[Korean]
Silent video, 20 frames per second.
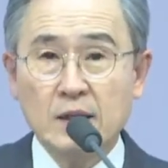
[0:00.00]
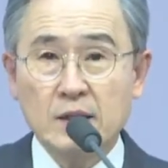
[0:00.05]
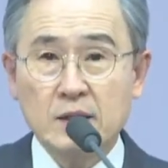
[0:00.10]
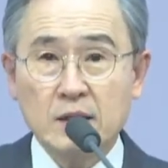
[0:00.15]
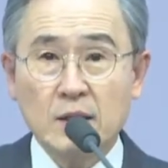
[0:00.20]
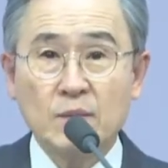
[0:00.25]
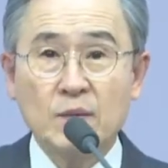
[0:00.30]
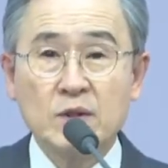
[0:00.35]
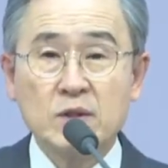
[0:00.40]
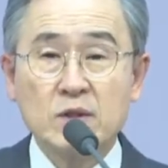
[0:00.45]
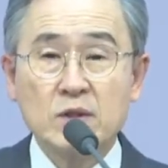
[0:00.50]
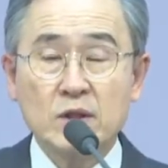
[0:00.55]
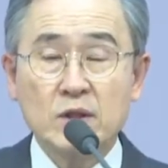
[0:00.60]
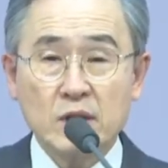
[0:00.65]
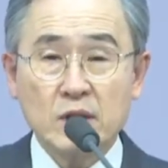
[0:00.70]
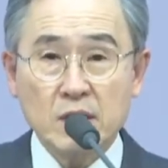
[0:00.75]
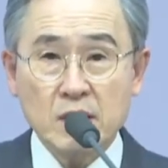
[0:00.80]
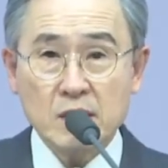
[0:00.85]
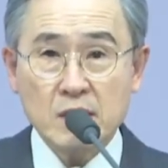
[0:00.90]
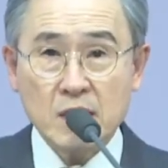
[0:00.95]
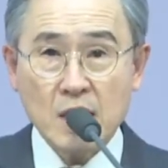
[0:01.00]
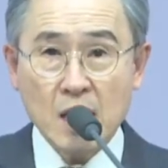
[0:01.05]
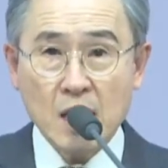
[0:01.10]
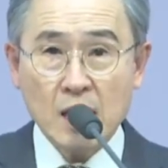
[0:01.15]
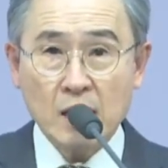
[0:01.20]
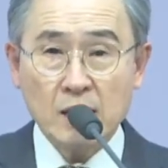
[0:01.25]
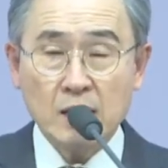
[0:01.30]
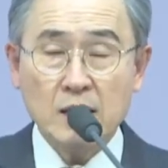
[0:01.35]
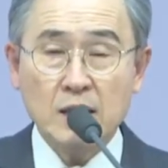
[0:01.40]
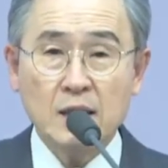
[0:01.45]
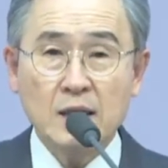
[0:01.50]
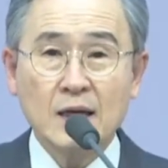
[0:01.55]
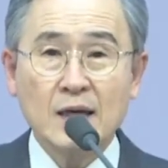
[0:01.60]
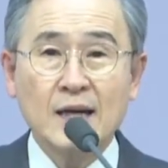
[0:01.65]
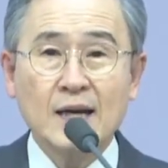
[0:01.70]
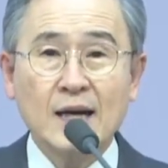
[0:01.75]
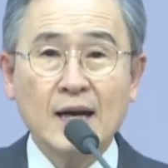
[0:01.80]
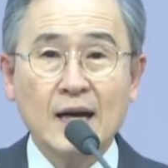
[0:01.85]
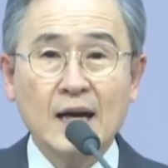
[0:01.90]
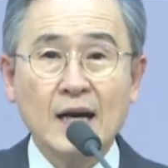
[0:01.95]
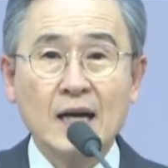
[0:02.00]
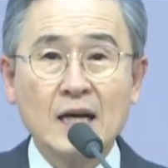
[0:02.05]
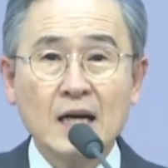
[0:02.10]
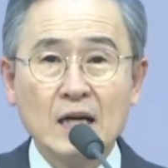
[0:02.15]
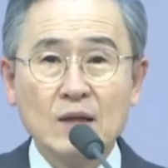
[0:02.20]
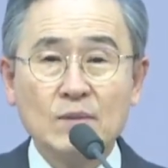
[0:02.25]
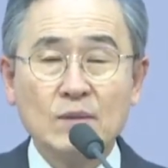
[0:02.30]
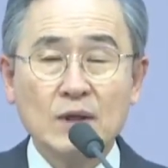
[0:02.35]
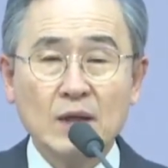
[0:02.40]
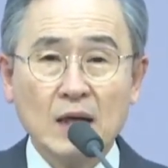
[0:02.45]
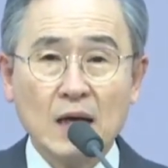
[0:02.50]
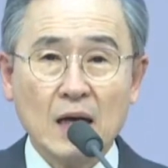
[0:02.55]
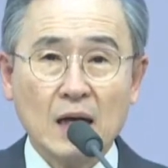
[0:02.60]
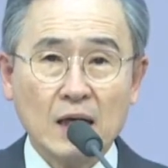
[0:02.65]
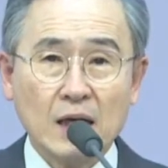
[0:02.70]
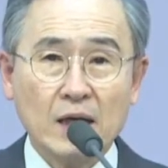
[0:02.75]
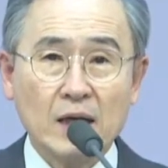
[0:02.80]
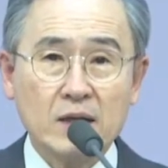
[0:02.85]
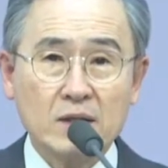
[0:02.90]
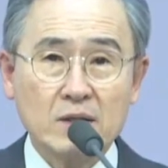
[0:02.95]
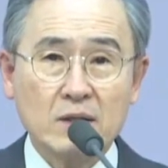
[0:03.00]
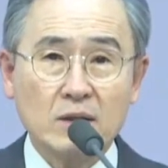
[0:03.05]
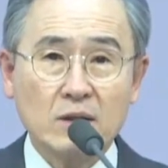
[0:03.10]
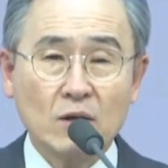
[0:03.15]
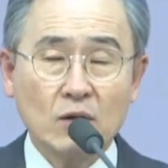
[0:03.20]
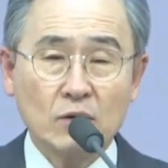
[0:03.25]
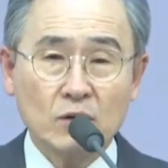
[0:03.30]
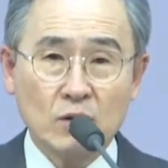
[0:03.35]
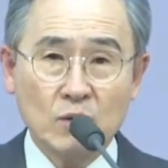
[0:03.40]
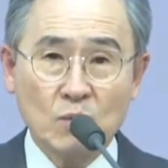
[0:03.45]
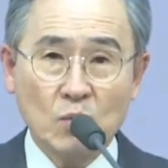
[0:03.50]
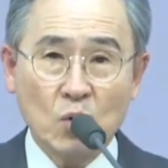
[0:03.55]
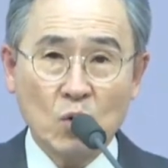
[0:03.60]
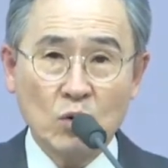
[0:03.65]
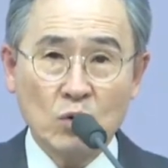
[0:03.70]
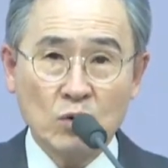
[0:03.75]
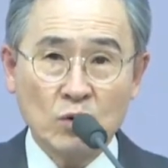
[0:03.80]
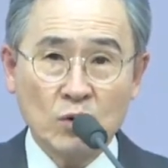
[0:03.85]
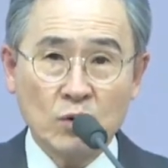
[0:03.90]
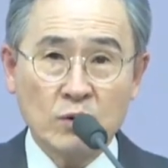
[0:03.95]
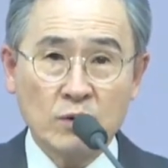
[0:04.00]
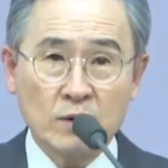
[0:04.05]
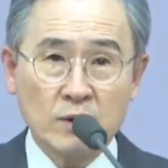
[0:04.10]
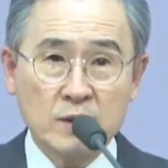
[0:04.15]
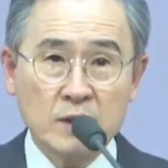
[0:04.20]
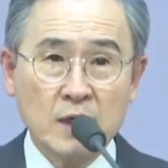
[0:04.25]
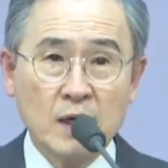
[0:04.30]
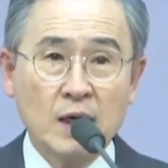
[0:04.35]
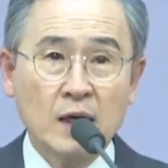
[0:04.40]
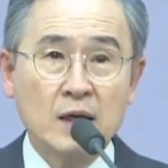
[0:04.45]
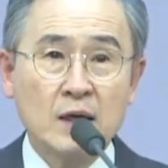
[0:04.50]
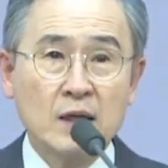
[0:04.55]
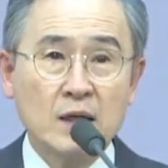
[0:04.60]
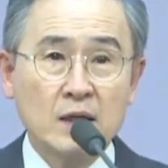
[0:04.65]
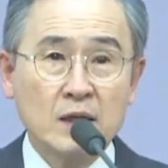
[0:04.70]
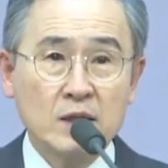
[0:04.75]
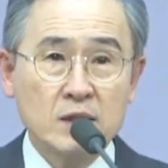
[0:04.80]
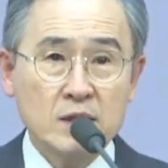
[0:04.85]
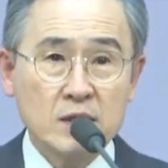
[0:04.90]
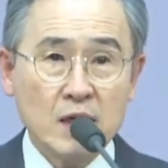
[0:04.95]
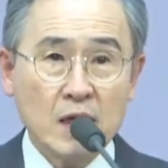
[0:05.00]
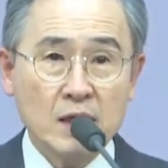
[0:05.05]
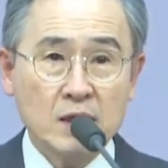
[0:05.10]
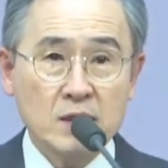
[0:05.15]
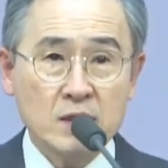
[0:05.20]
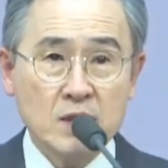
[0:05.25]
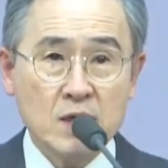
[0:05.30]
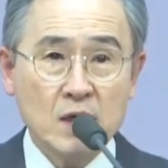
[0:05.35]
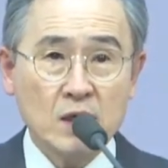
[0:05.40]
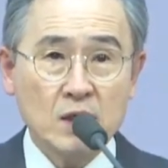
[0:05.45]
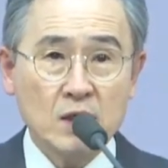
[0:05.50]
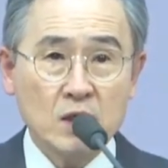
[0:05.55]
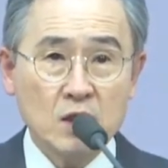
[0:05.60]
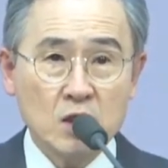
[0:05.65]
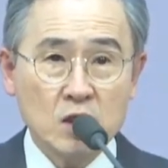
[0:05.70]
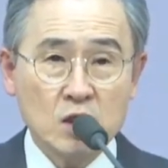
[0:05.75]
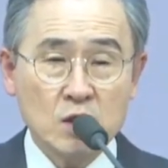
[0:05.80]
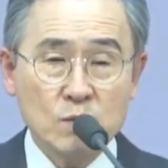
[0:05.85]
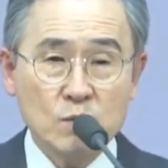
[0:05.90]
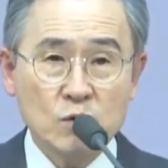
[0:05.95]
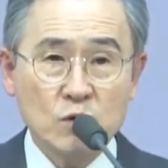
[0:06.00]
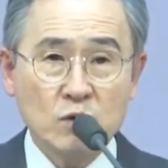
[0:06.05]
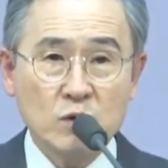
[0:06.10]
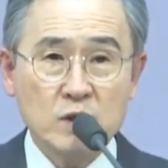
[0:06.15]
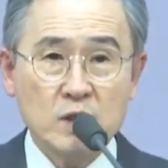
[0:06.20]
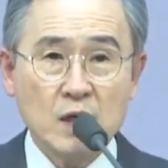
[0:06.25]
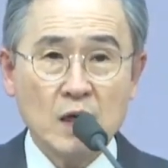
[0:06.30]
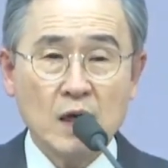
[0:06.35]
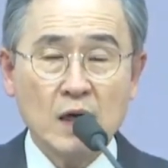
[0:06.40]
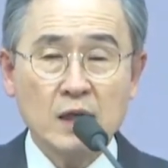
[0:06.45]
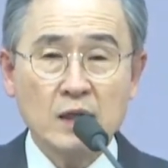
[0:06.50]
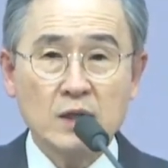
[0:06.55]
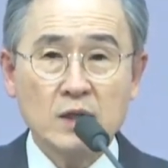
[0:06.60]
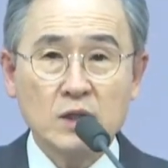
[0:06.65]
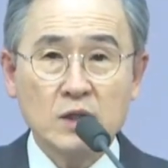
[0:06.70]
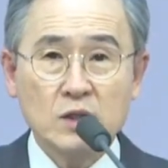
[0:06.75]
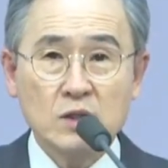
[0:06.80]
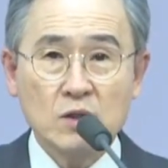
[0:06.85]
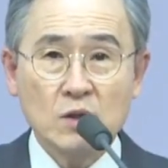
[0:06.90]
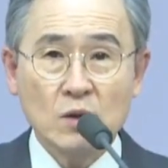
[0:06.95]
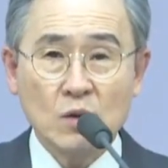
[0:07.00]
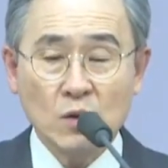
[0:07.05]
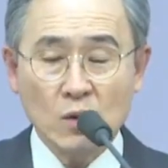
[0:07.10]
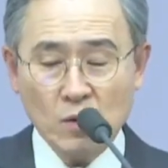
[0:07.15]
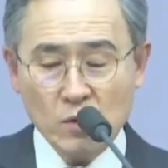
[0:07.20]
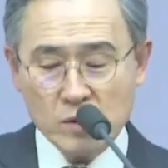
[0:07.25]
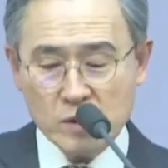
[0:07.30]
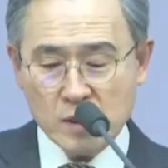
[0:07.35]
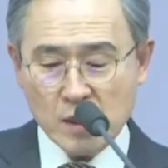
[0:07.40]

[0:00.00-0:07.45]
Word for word: 자, 먼저 이삭이 하나님을 가까이 했을 때 어떤 복을 누렸느냐? 창세기 26장 2절로